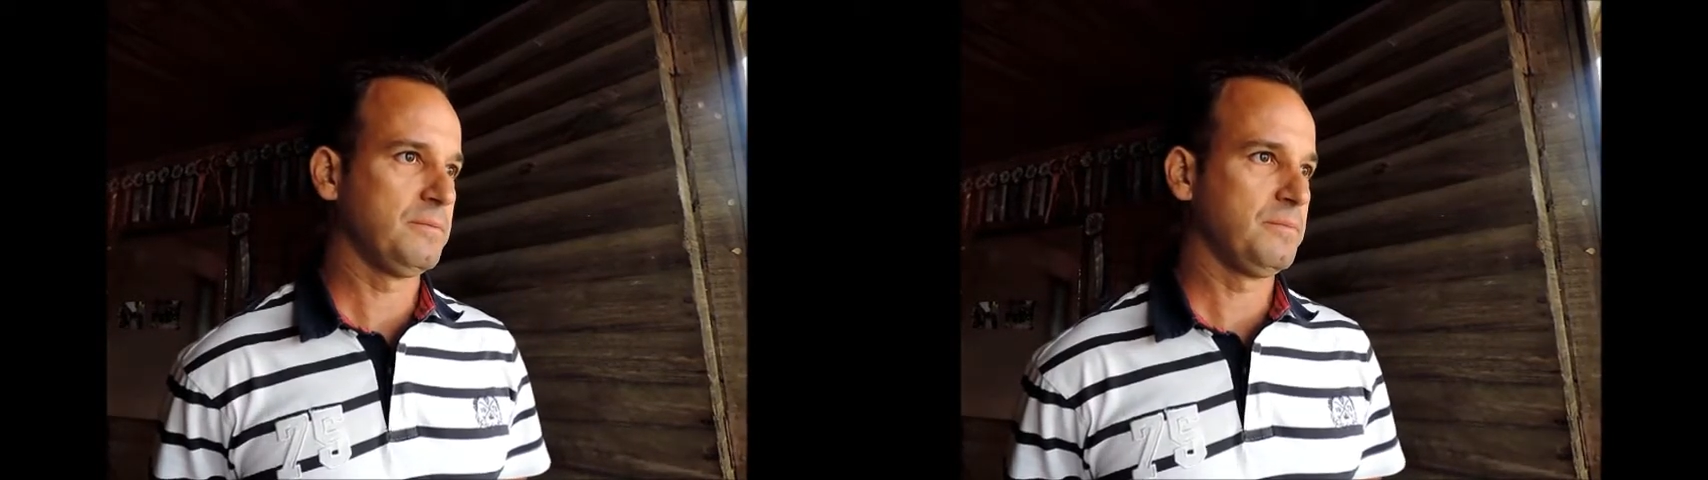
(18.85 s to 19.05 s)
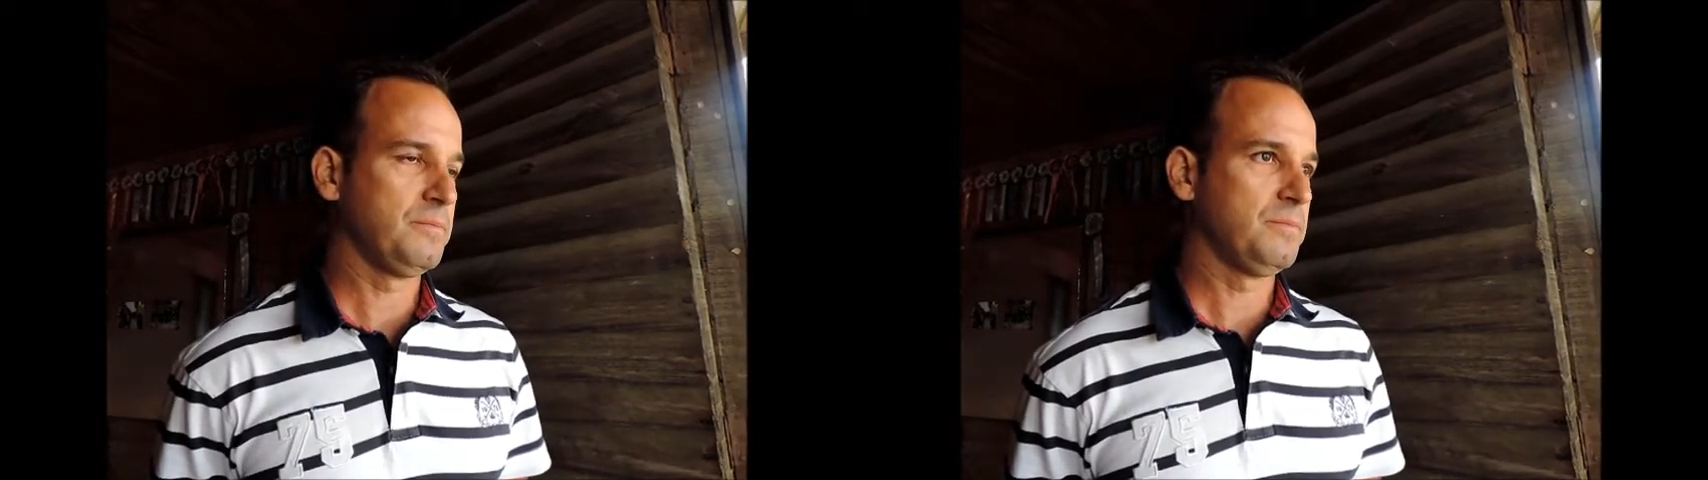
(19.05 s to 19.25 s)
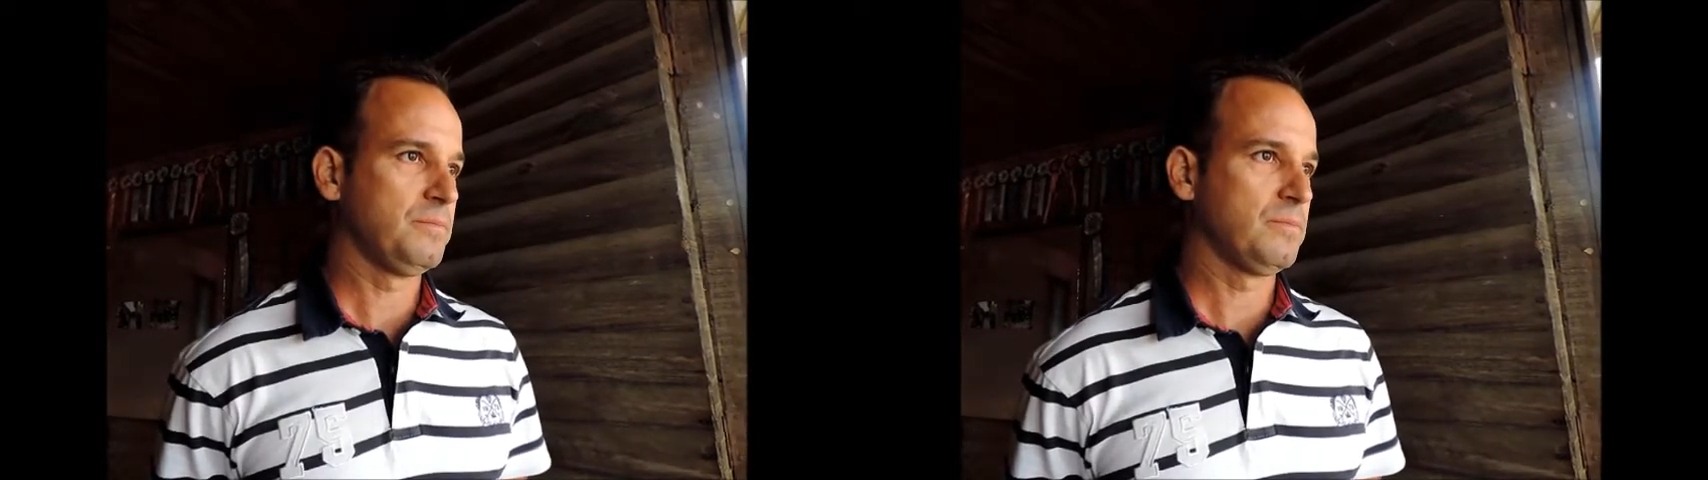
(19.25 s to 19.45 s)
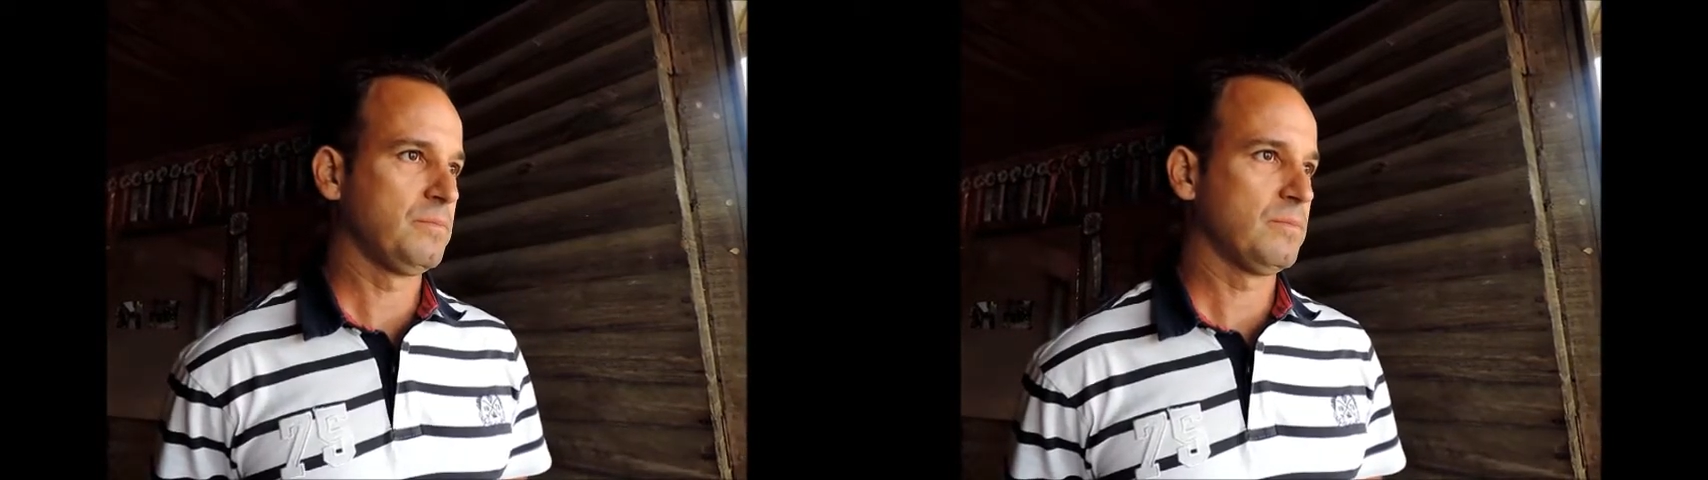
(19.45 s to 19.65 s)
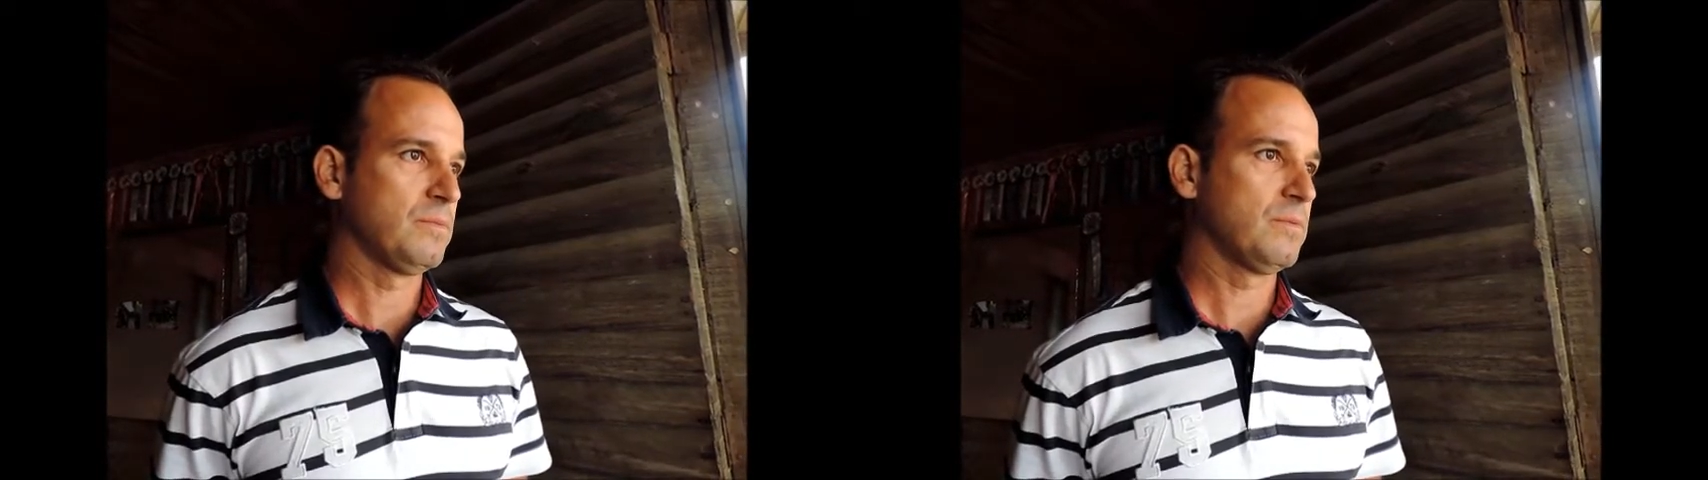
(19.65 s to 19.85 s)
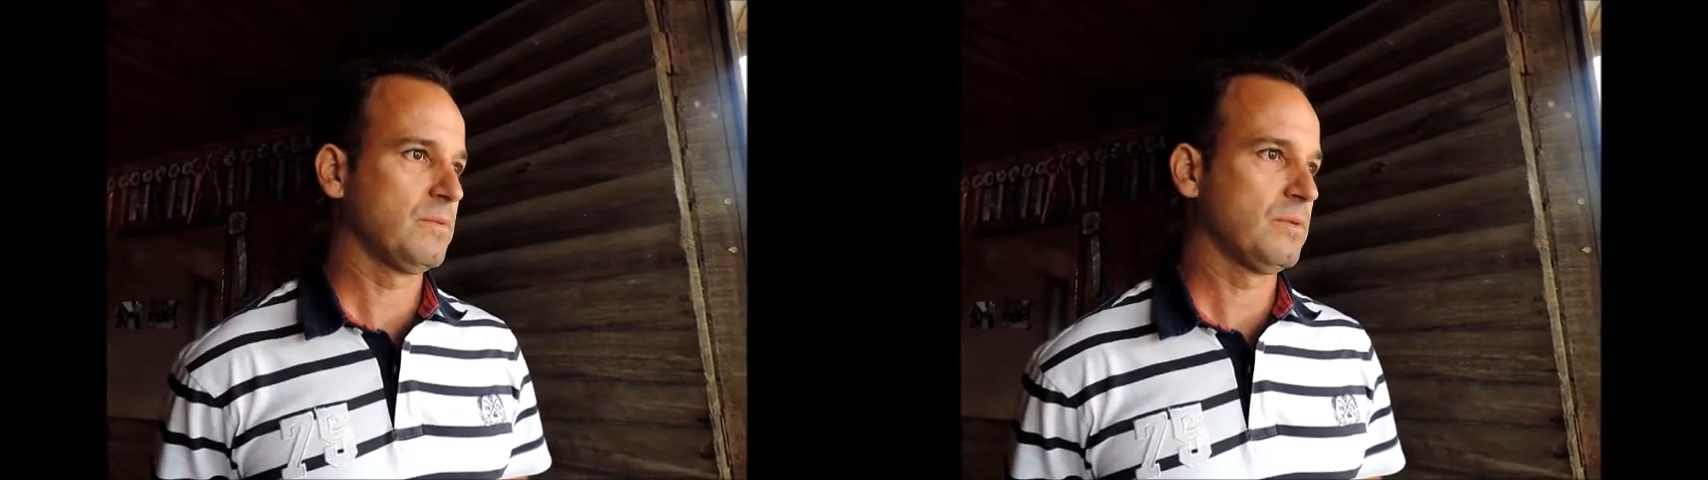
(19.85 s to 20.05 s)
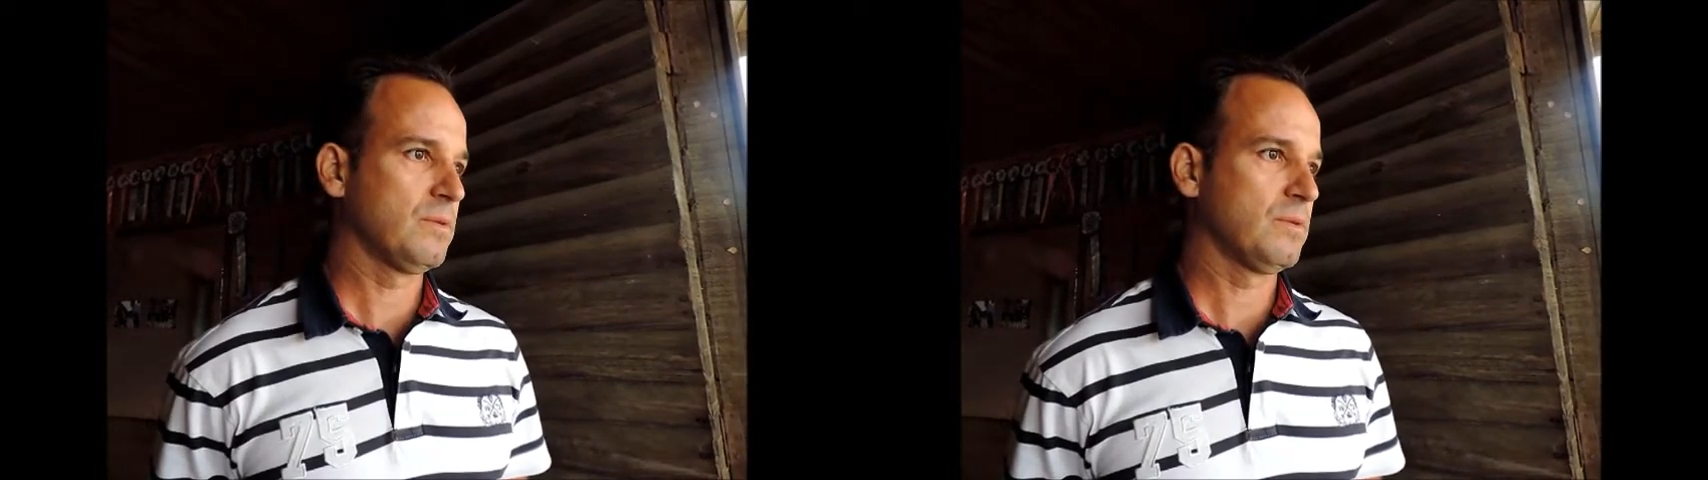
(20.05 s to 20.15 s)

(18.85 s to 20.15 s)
Consegue ver ela